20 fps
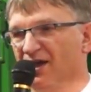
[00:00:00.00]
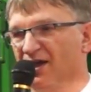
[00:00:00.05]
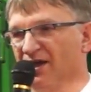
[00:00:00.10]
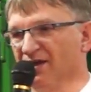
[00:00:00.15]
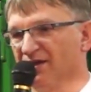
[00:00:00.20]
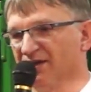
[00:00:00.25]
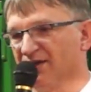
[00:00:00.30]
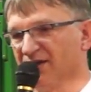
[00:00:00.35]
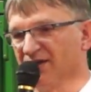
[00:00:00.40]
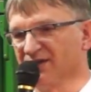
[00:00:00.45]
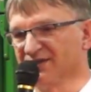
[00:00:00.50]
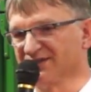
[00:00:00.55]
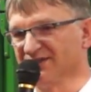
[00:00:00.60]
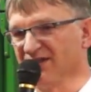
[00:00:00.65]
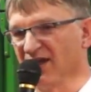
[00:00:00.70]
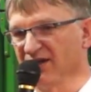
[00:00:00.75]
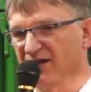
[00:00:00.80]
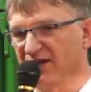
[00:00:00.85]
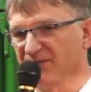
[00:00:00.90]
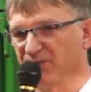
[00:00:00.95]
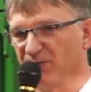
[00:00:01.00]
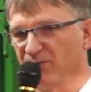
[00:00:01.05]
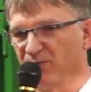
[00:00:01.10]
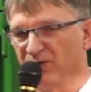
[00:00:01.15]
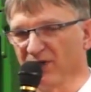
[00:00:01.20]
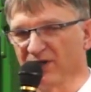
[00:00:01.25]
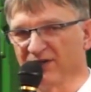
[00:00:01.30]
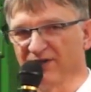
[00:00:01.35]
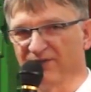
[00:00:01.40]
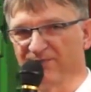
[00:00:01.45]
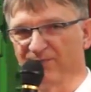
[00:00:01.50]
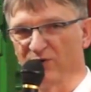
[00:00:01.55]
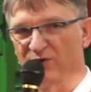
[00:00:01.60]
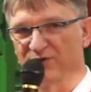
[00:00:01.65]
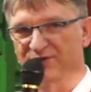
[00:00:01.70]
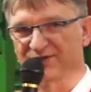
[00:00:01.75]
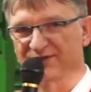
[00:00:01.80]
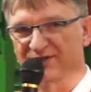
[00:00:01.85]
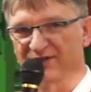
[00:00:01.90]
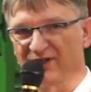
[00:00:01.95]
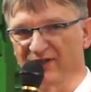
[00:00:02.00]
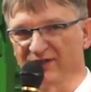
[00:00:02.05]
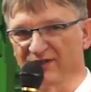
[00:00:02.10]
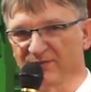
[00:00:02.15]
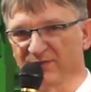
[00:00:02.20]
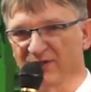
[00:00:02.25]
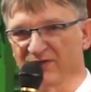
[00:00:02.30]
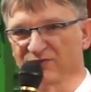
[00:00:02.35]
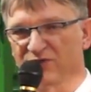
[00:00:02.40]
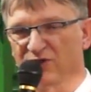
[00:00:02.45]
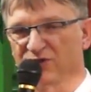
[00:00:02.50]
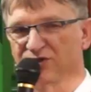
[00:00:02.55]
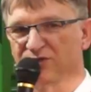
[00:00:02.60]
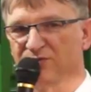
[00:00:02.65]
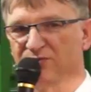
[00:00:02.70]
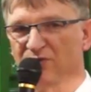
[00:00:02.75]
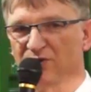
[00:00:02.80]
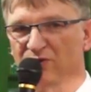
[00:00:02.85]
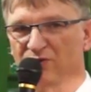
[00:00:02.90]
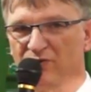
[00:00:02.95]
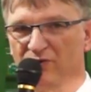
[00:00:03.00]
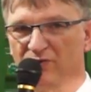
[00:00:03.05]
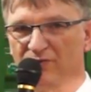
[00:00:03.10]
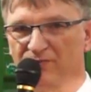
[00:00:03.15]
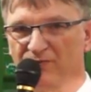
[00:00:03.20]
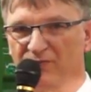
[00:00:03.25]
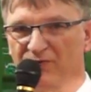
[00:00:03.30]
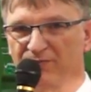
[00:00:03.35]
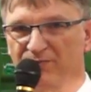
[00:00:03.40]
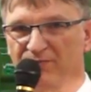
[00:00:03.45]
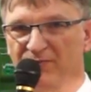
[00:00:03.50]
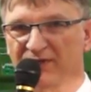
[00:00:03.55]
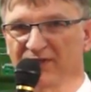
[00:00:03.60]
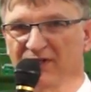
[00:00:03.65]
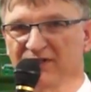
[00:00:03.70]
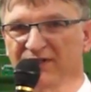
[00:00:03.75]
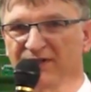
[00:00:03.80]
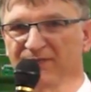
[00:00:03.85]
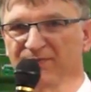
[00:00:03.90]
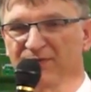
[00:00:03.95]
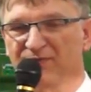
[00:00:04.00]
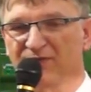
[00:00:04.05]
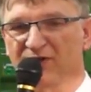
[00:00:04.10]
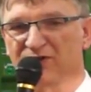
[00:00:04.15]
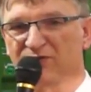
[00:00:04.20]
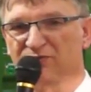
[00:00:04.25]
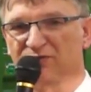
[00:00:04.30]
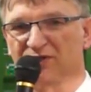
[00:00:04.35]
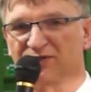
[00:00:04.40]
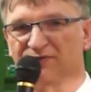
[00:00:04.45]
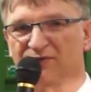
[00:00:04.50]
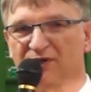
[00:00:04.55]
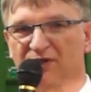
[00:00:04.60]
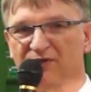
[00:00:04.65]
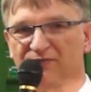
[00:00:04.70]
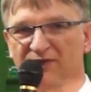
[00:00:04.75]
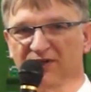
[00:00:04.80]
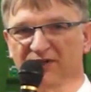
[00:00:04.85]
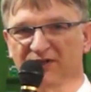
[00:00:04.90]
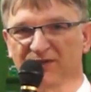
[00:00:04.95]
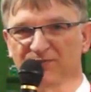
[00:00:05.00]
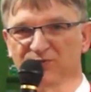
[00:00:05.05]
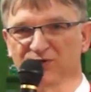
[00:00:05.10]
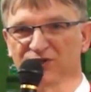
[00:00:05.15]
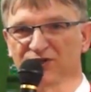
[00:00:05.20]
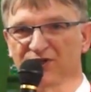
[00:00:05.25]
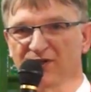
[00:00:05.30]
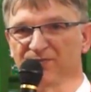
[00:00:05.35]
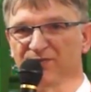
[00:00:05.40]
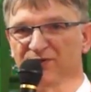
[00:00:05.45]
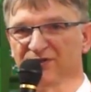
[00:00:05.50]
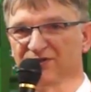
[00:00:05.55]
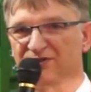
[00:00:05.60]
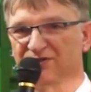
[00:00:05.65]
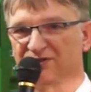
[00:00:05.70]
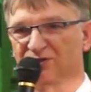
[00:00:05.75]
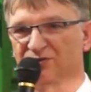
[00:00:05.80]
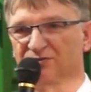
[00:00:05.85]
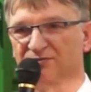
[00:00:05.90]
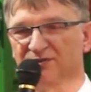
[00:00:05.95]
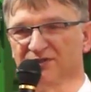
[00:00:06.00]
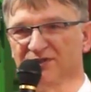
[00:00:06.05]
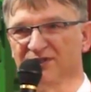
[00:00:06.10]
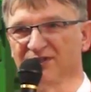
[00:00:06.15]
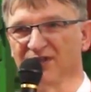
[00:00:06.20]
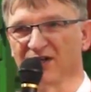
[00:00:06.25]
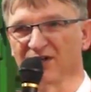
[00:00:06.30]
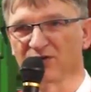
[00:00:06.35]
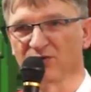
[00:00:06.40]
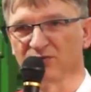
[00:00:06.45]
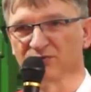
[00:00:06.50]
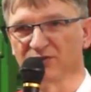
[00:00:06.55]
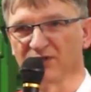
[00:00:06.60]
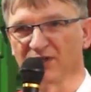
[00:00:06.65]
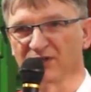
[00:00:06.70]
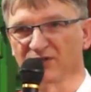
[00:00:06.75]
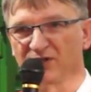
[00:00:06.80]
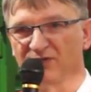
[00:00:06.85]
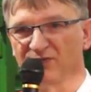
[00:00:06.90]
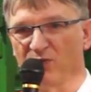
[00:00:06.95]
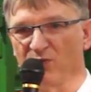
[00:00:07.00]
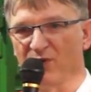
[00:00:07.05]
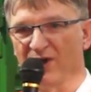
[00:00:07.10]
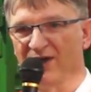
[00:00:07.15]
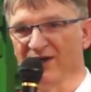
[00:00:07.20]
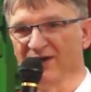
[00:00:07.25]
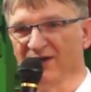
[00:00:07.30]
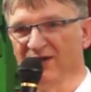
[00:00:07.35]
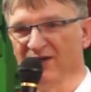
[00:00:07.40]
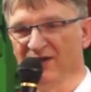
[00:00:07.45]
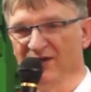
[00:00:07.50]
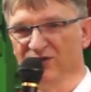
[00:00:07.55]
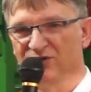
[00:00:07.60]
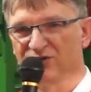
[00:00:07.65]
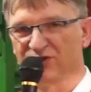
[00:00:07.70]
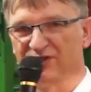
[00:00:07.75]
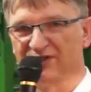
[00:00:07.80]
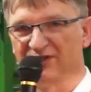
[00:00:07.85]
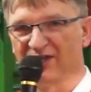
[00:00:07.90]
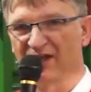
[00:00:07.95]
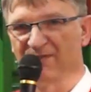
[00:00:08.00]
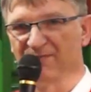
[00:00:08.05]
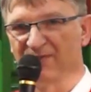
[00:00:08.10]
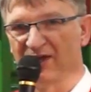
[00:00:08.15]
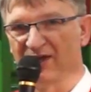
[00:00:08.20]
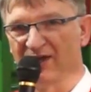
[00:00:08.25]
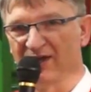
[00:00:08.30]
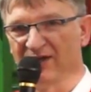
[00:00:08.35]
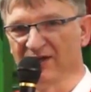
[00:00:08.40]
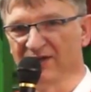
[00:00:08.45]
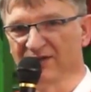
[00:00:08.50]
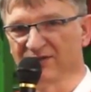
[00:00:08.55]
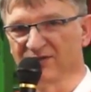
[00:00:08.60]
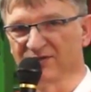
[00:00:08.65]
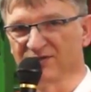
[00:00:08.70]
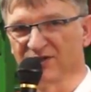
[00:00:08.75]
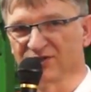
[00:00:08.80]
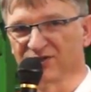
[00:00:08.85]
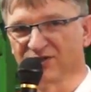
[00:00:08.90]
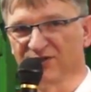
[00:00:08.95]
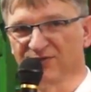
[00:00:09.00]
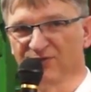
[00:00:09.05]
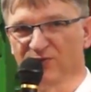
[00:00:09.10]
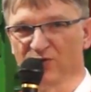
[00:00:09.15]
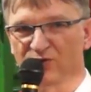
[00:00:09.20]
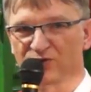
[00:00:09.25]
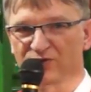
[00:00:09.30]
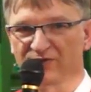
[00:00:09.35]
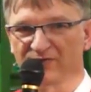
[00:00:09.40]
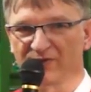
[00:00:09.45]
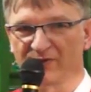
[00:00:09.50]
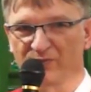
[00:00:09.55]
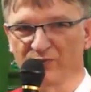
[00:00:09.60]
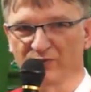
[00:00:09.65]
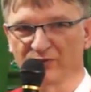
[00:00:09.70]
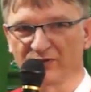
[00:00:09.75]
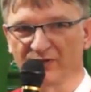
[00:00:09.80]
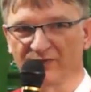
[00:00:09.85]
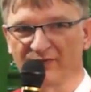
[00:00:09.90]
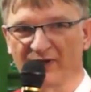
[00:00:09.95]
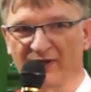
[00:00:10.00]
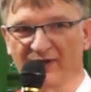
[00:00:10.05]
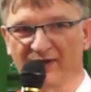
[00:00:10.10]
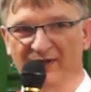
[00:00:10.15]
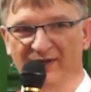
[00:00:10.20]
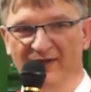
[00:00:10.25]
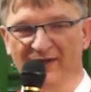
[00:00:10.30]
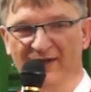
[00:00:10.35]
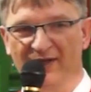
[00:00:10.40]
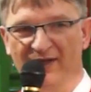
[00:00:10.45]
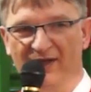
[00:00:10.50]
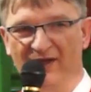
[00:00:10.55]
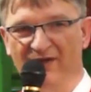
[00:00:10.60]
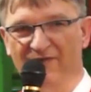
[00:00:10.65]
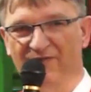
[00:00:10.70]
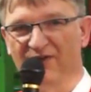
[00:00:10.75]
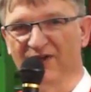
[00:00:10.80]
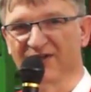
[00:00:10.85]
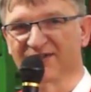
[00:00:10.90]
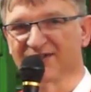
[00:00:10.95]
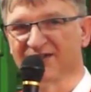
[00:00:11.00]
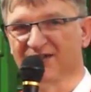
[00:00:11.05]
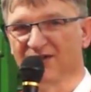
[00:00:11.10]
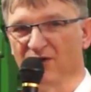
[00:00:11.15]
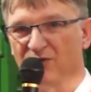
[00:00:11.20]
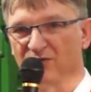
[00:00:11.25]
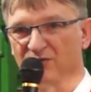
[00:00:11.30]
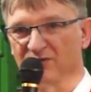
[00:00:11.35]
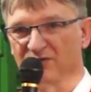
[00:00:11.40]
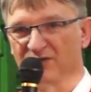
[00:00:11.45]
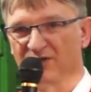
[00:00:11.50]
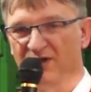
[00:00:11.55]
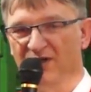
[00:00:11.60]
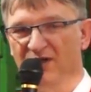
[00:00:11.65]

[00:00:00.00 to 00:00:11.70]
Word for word: e, znane i popularne w Polsce. Natomiast w zeszłym roku Metaltech prowadził do swojej oferty przyczepy z literką dodatkową L, czyli DBL, to znaczy dwuosiowa, burtowa w wersji long.